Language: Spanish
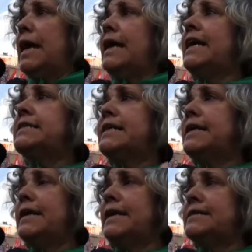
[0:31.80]
Y
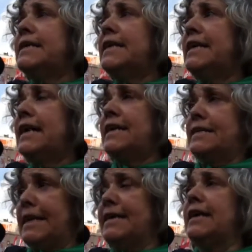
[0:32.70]
ese, ese día que
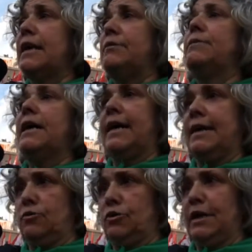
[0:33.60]
tenían que haber
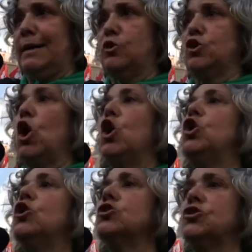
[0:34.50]
bajado, digamos,
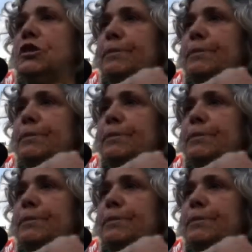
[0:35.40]
los